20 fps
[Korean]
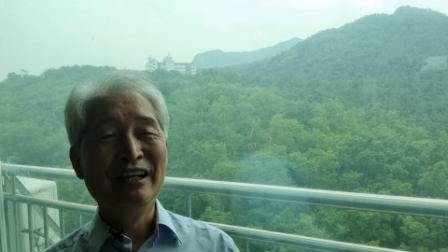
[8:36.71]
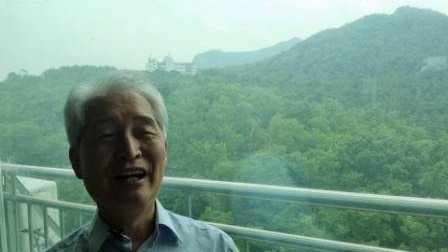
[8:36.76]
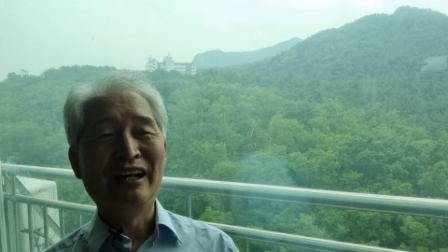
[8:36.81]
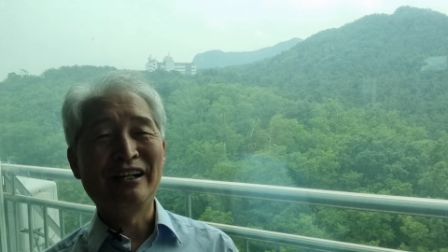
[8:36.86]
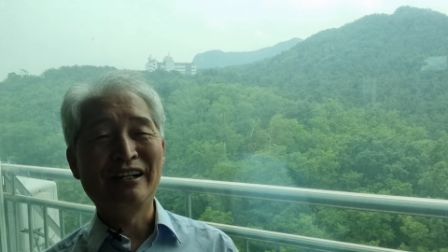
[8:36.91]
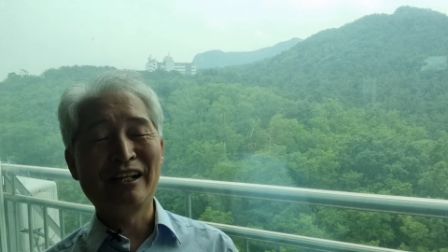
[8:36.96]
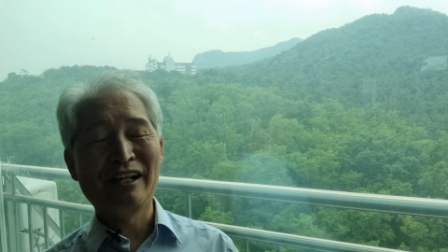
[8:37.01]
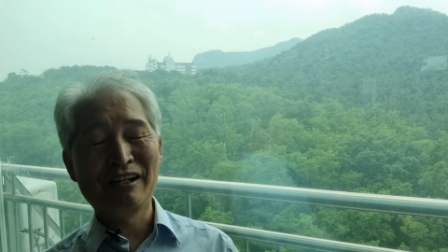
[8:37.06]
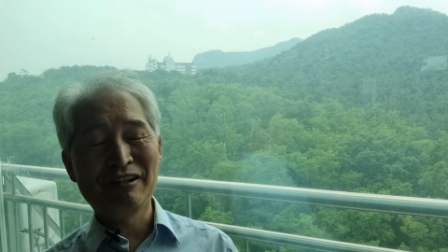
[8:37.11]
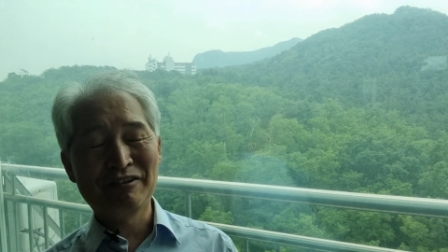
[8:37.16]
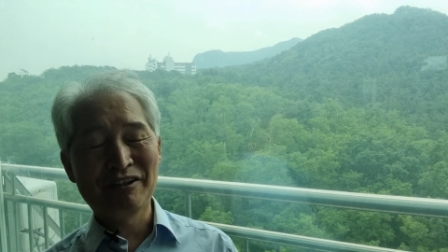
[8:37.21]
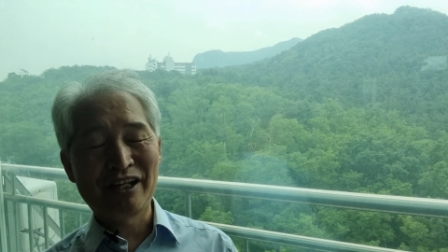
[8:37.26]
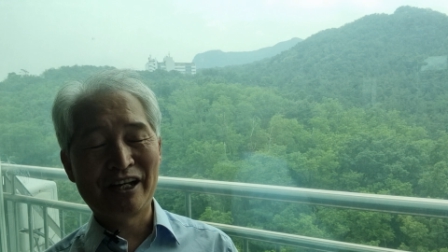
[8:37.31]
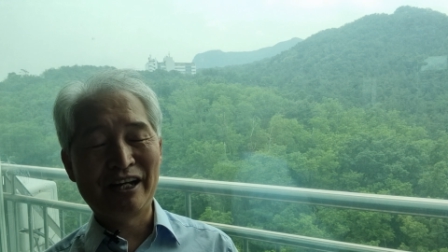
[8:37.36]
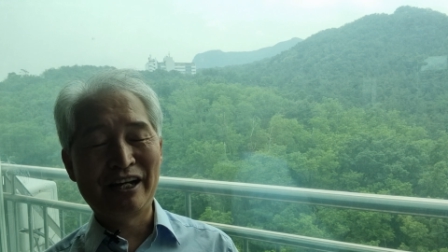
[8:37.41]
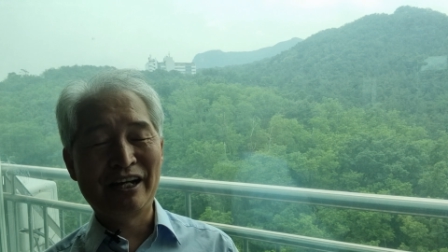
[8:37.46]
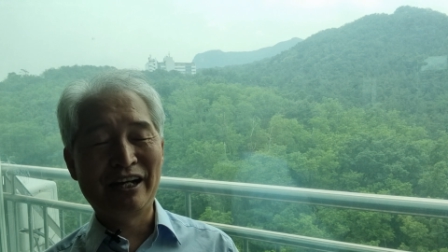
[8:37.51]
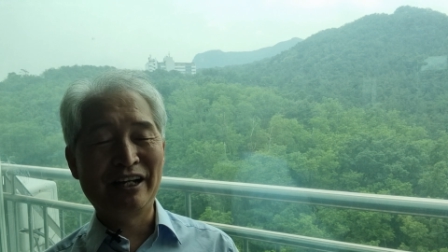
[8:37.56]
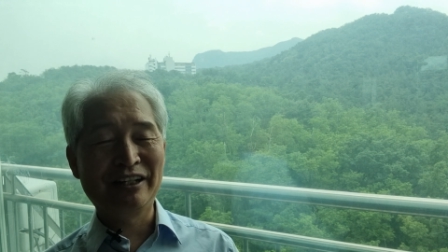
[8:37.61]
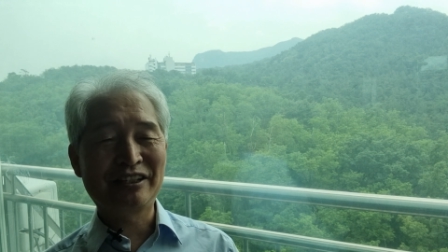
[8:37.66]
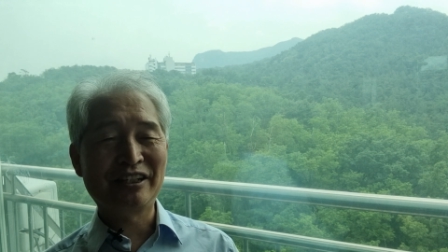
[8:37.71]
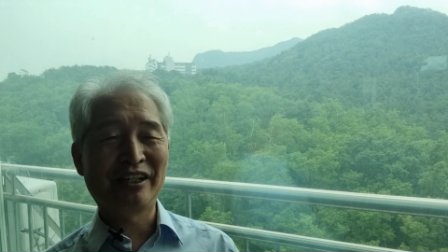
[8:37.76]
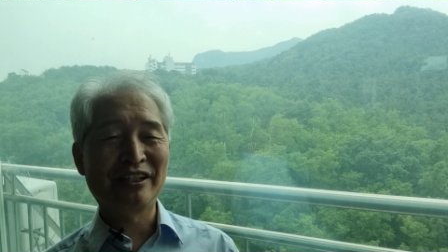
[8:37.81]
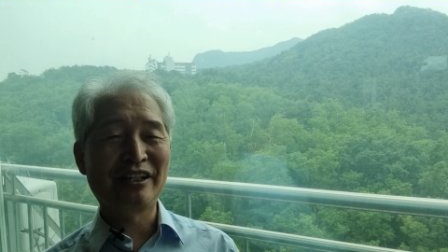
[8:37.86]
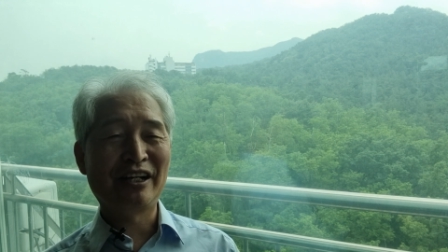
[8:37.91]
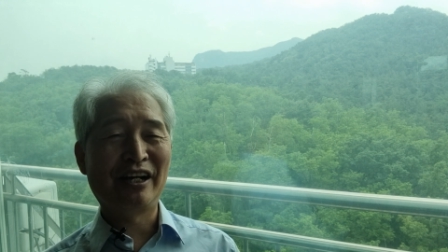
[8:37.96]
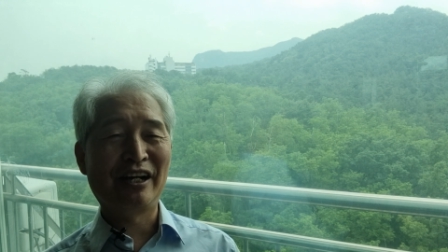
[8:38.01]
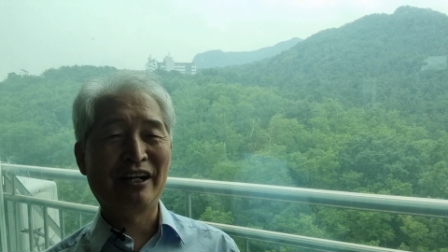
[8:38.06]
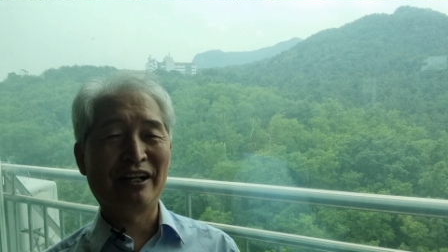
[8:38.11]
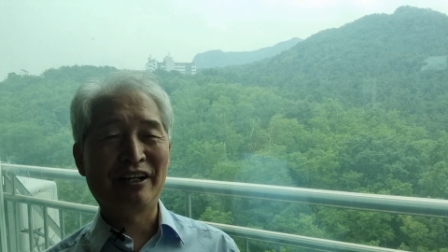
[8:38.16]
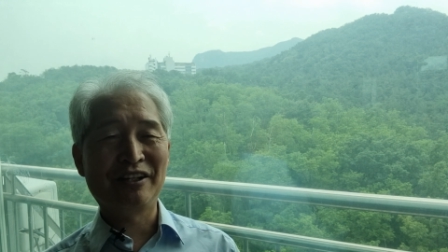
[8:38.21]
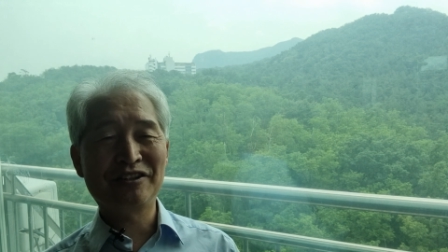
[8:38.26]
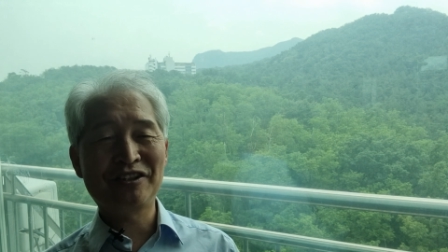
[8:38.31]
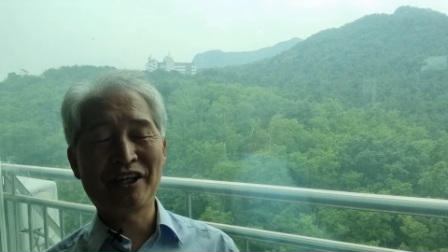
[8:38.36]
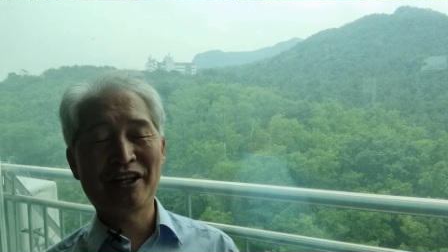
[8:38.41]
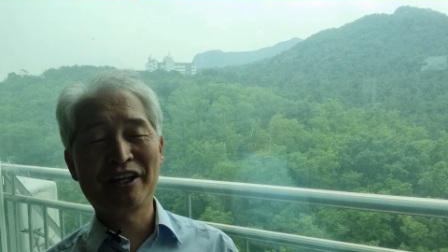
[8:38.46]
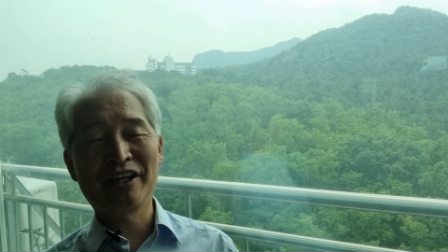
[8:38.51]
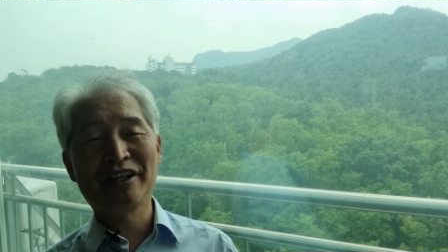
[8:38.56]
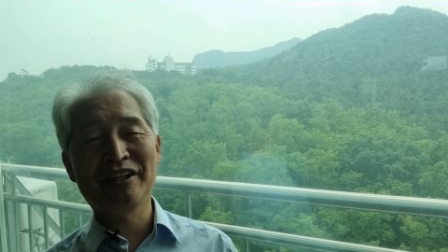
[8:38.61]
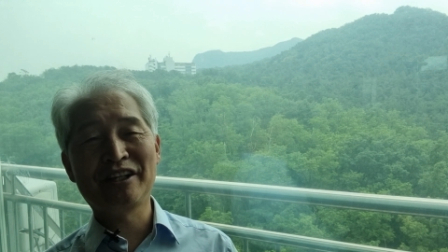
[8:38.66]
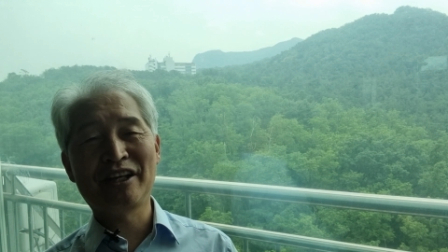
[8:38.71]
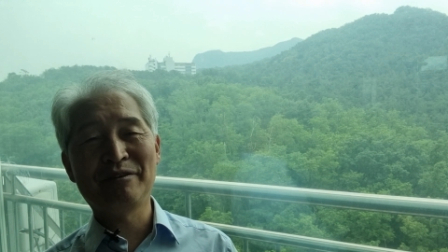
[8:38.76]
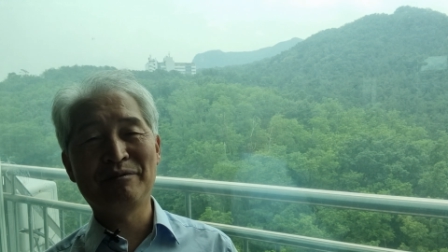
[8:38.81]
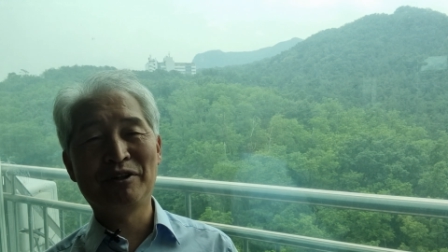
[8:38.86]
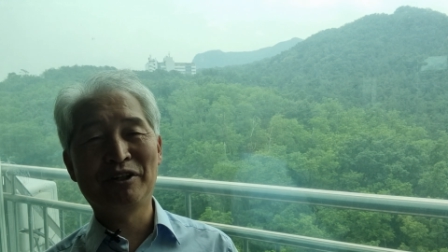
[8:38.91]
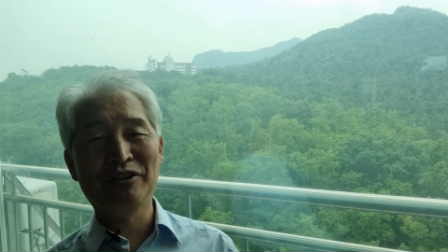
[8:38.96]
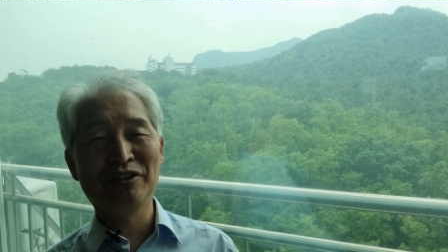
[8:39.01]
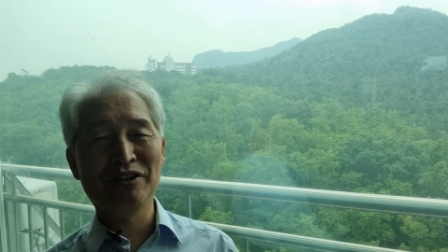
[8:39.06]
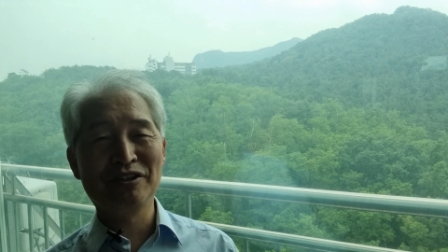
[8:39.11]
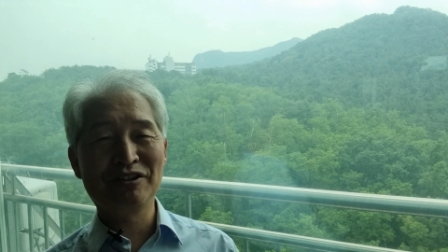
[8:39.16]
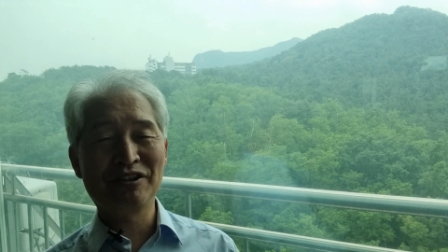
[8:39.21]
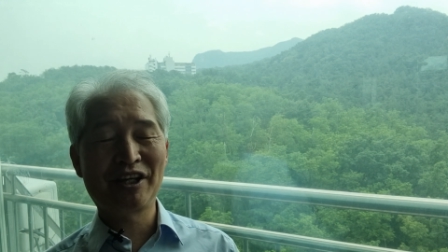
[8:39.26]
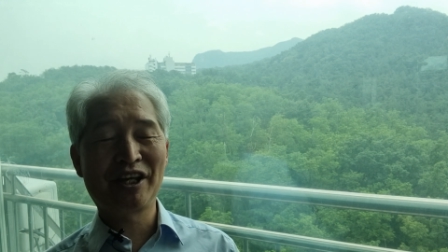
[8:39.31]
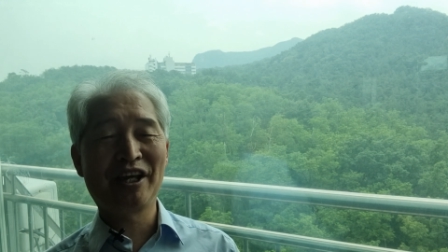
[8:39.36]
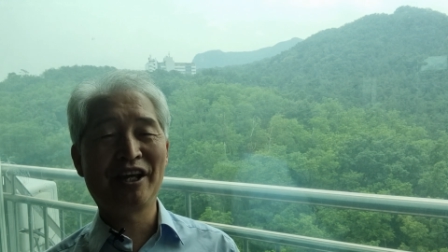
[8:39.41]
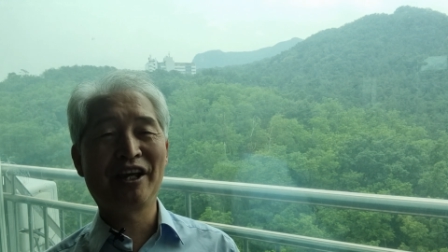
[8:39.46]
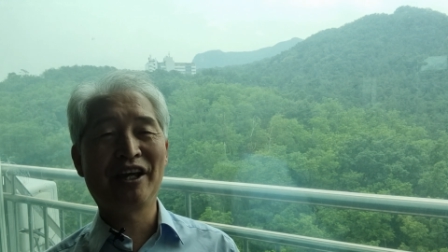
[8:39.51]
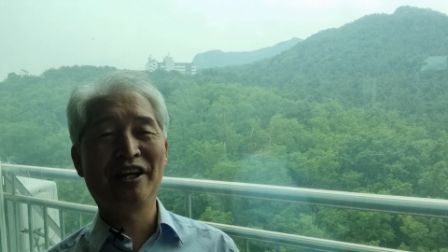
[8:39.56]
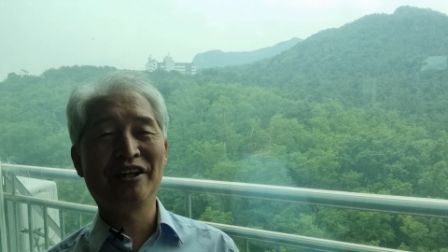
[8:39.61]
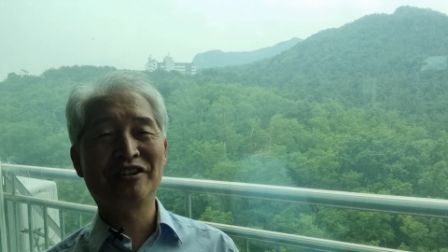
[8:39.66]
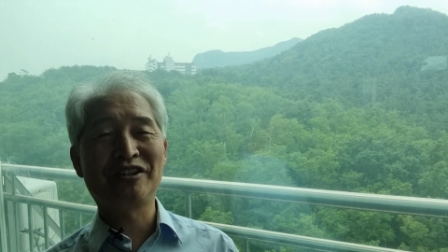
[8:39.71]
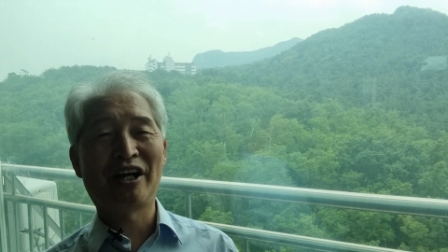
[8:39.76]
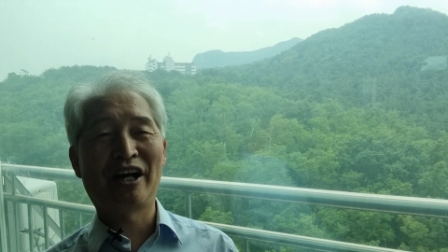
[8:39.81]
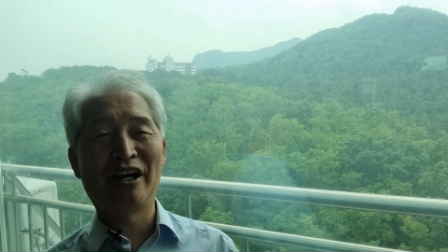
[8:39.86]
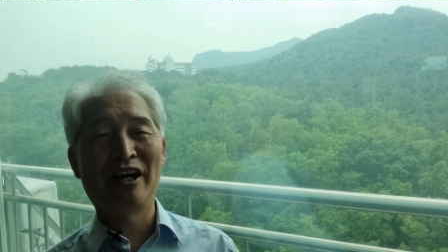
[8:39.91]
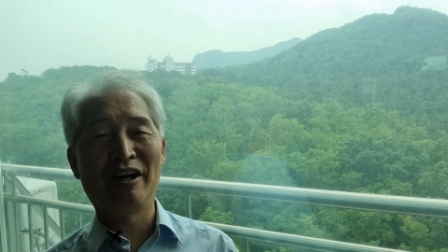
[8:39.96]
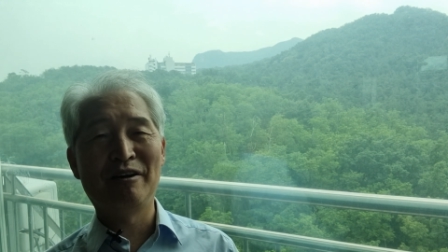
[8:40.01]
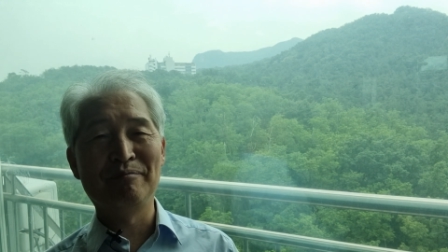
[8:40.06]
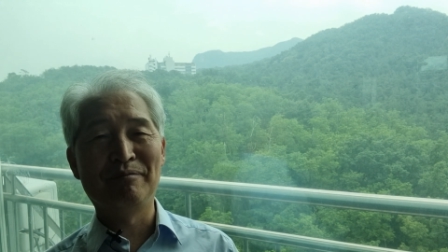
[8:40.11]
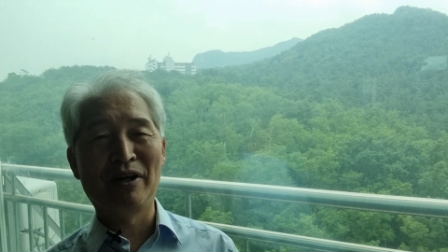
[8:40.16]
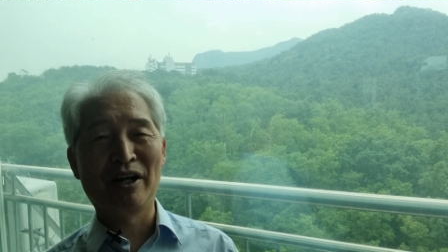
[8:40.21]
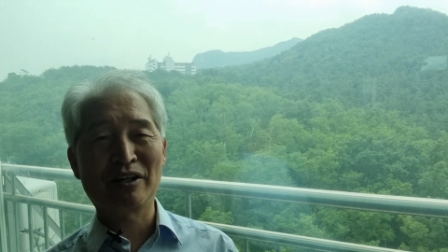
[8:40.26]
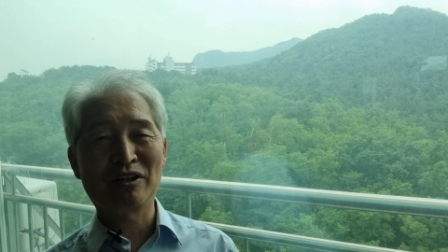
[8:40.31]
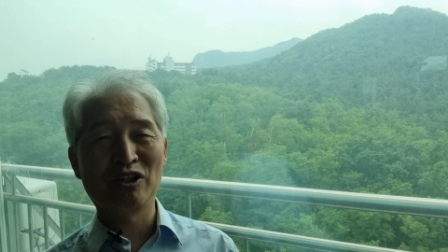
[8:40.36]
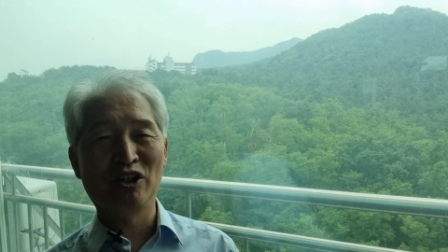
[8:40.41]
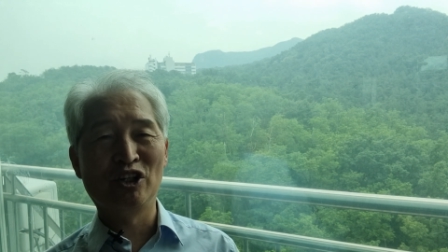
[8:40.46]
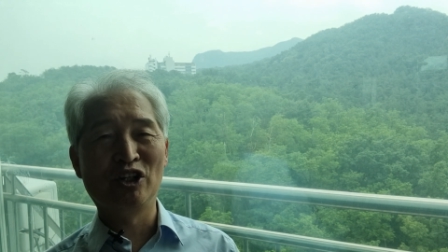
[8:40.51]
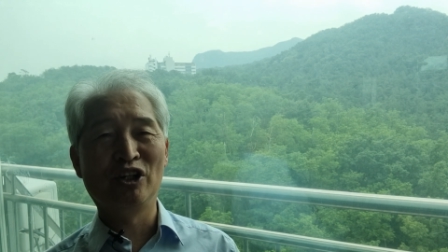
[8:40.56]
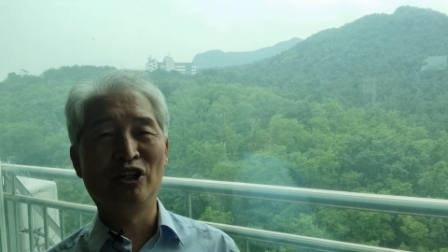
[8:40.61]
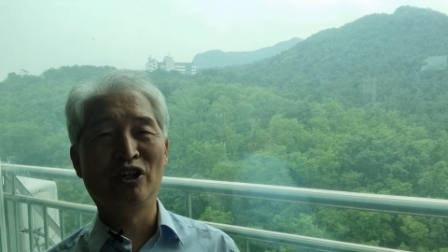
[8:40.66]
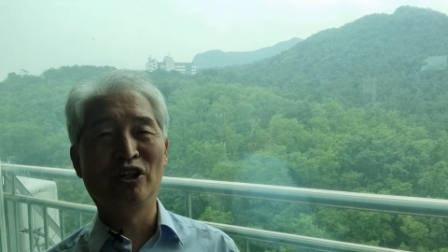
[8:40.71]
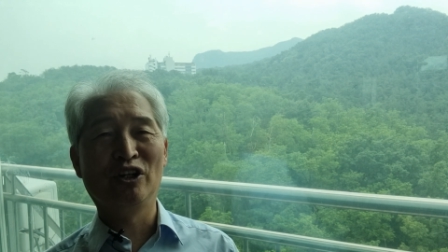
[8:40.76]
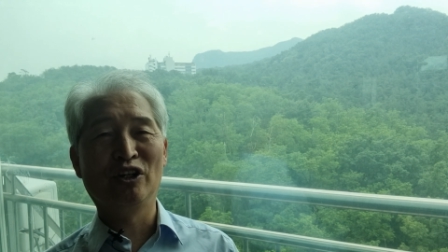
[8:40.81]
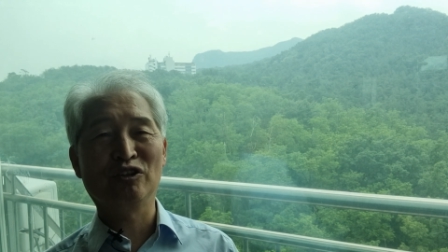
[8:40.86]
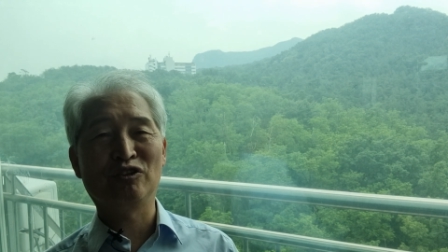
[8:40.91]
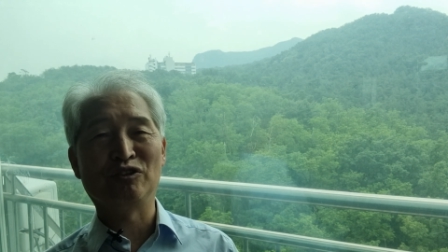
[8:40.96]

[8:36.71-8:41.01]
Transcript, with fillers: 할렐루야 찬양하세 내 모든 죄산 받고